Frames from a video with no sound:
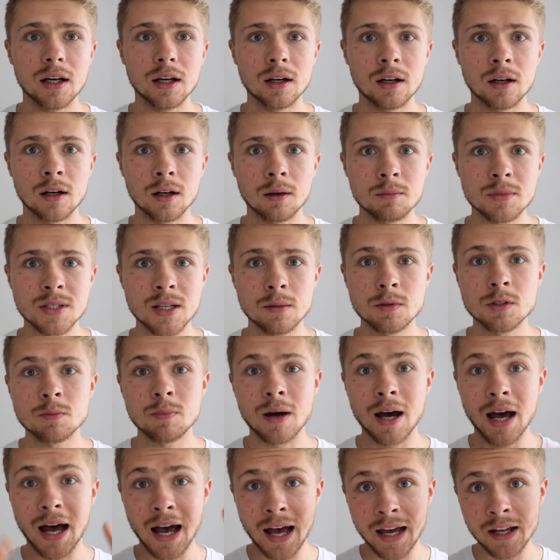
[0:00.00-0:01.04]
Ähm, selbst
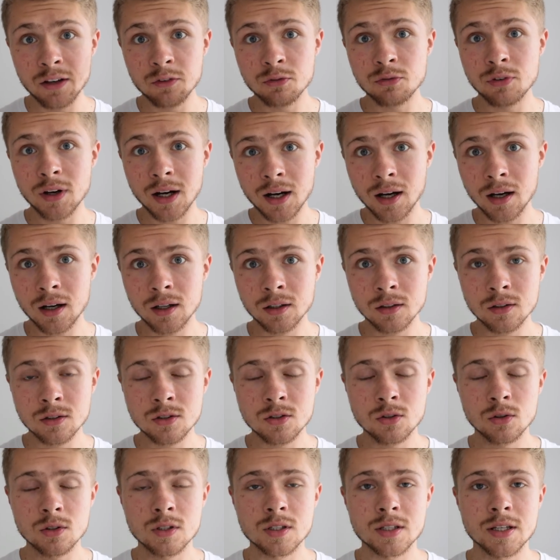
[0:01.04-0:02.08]
bei einfacheren
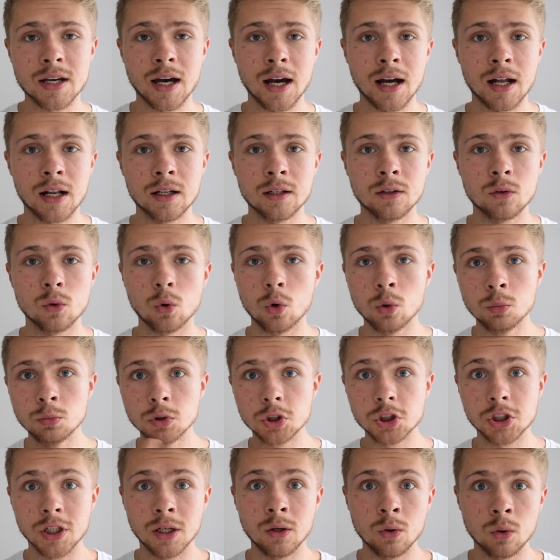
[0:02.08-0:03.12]
sozialen
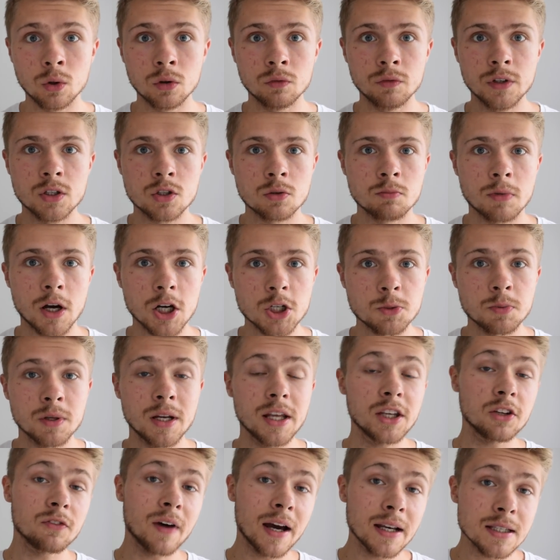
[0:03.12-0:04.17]
Umstellungen, wie zum Beispiel,
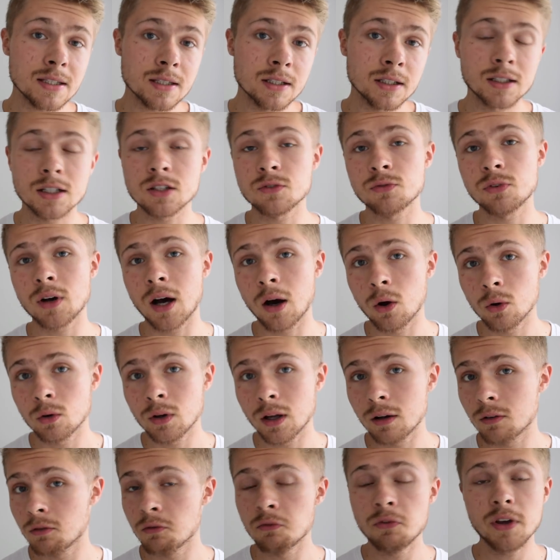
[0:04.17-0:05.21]
ich weiß nicht, dass Frauen
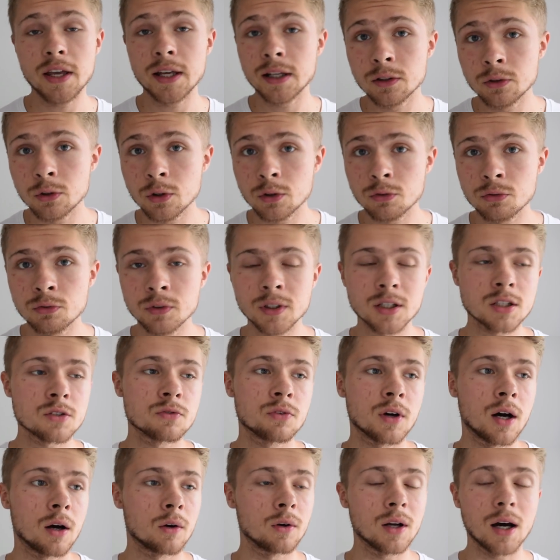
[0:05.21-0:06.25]
wählen dürfen, dass
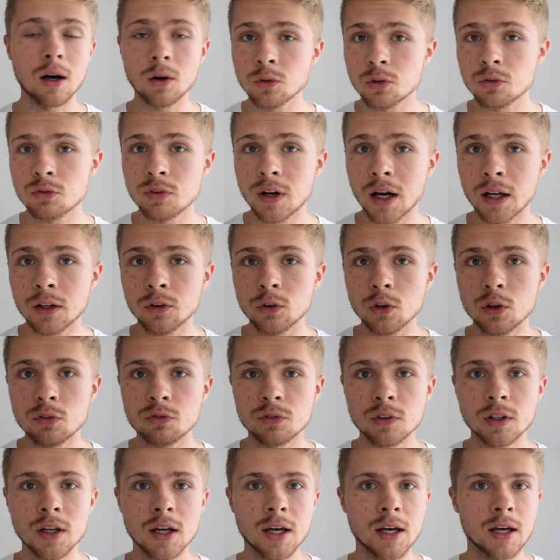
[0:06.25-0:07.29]
Frauen Auto fahren
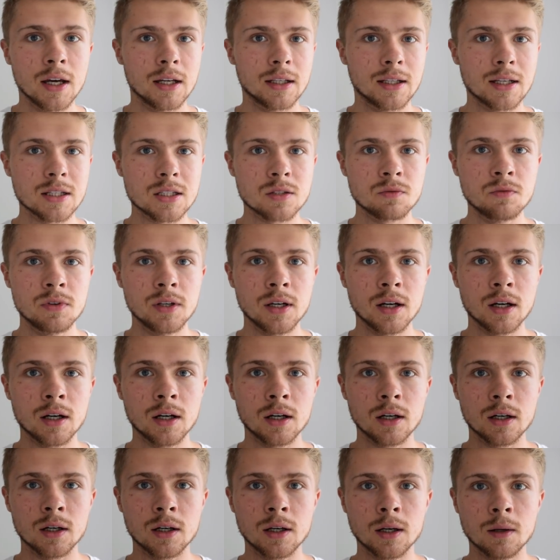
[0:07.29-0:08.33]
dürfen, dass
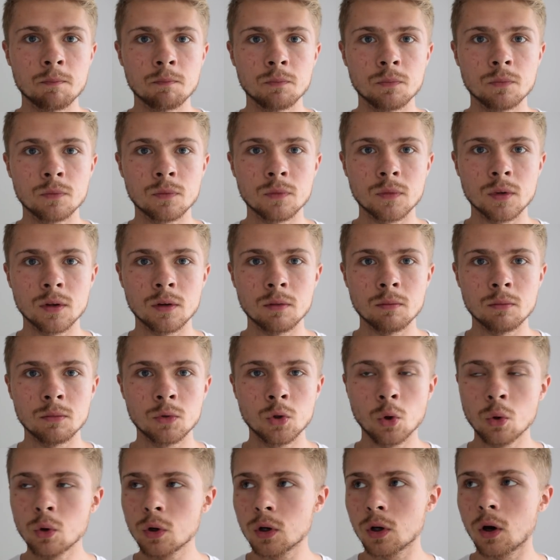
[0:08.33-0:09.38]
wir ähm,
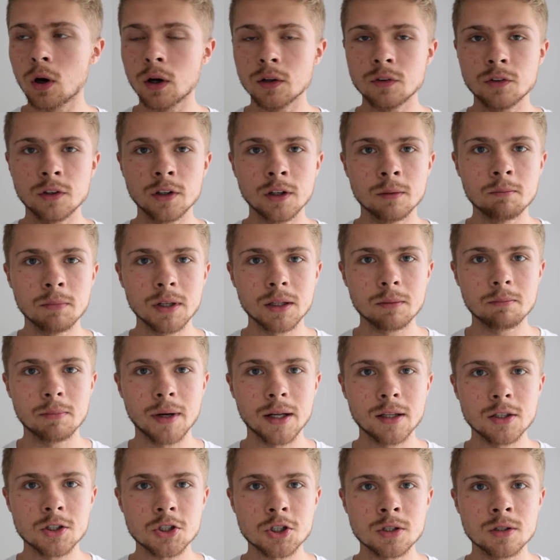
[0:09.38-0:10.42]
dunkelhäutige
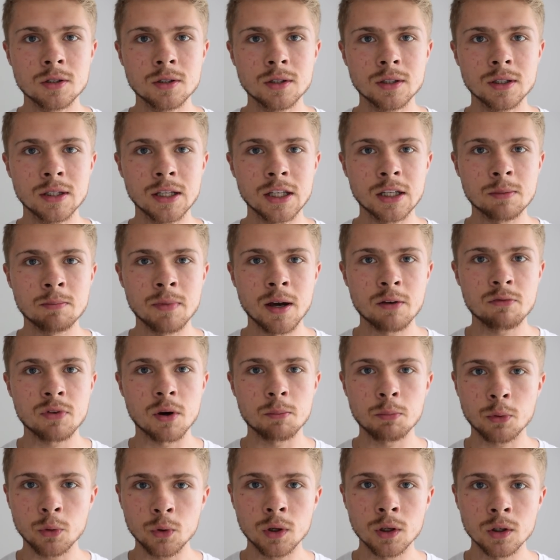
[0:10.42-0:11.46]
Mitmenschen nicht mehr
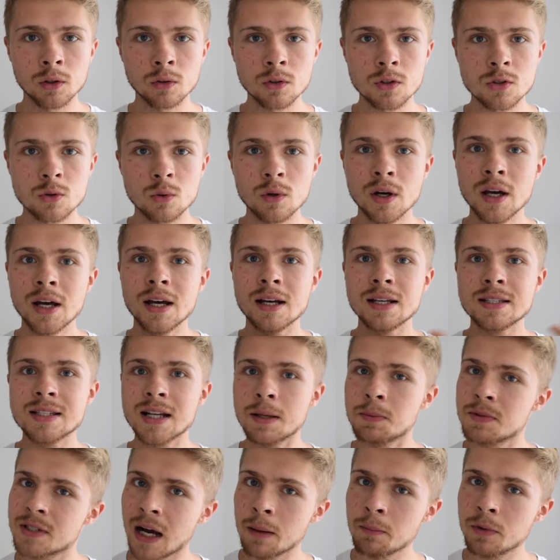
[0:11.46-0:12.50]
verprügeln und so.
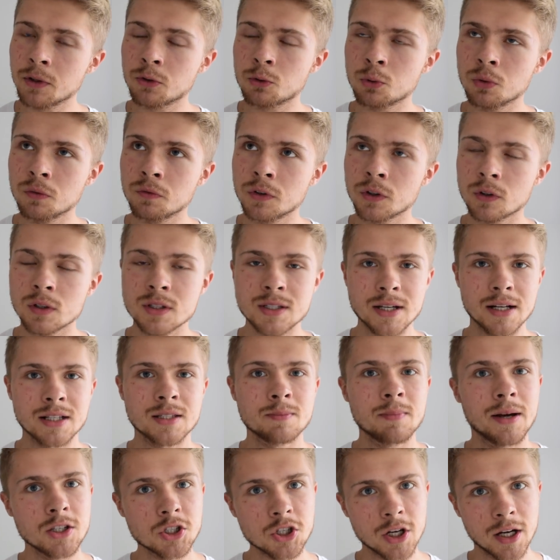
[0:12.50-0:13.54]
Selbst damit tun wir uns als
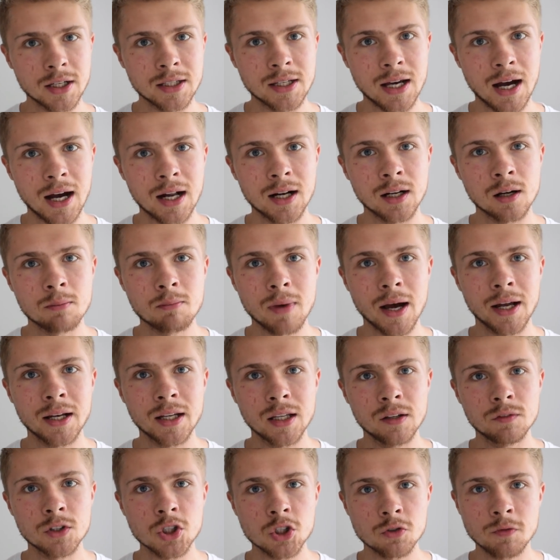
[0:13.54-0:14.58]
Menschheit ja allgemein
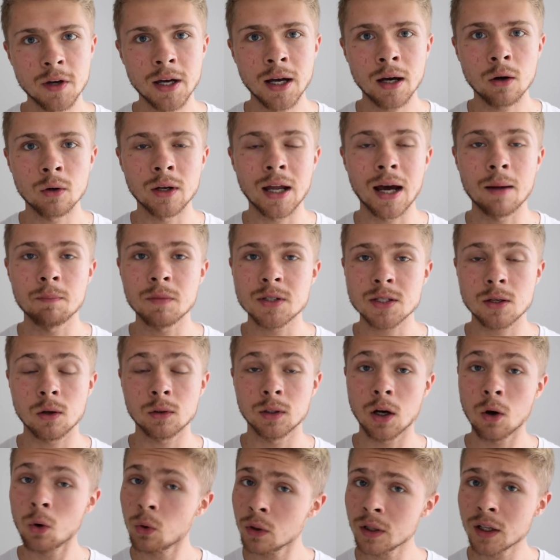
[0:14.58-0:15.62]
irgendwie schwer und haben das auch
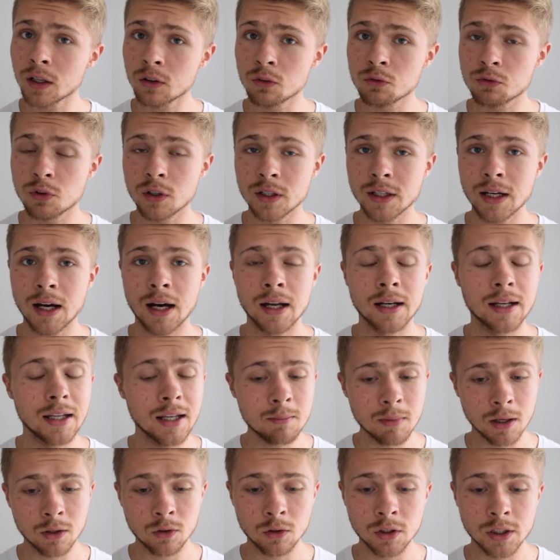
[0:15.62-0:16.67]
nach hunderten von Jahren
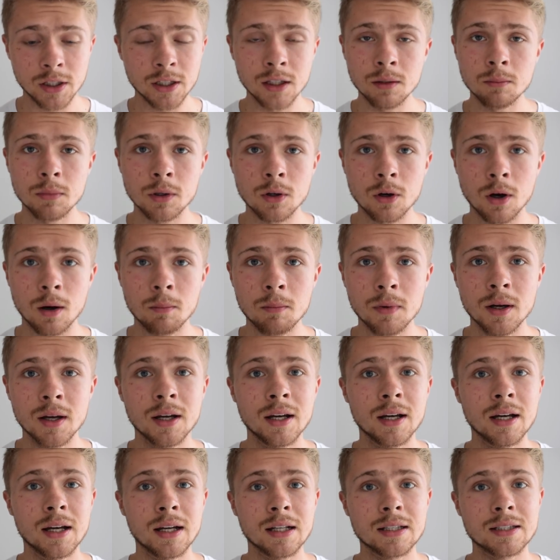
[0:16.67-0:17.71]
immer noch nicht hinbekommen,
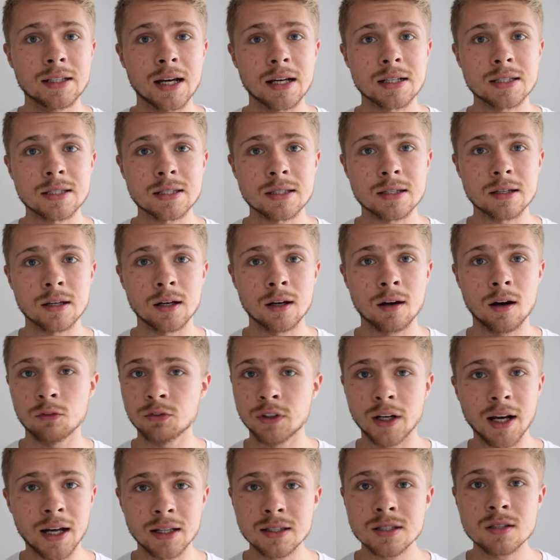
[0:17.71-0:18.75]
das äh, auf
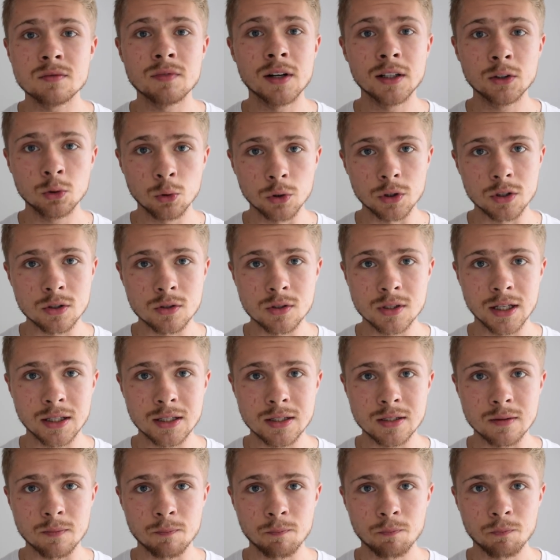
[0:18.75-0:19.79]
der ganzen Welt
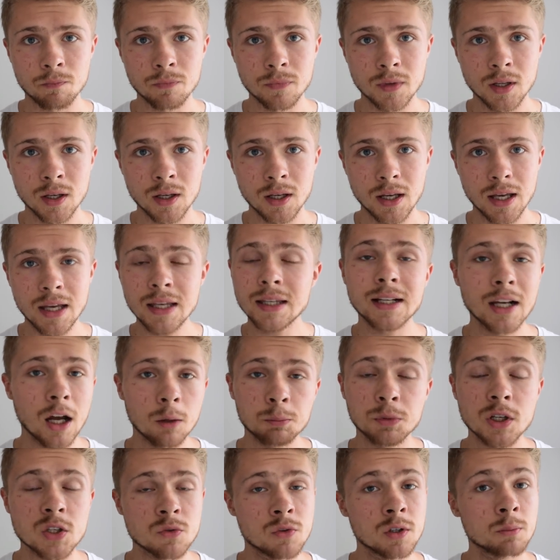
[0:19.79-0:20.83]
durchzusetzen. Ich
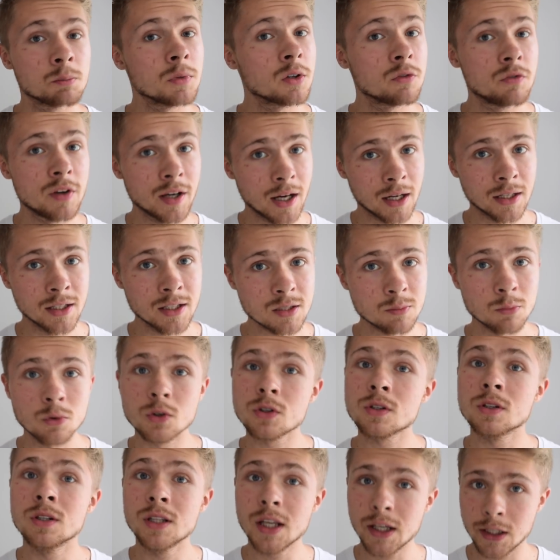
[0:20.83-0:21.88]
glaube, das wird mit
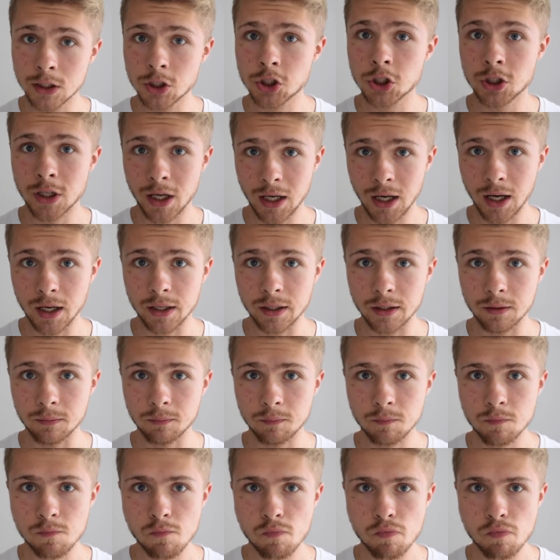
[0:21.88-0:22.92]
Veganismus nicht schneller gehen.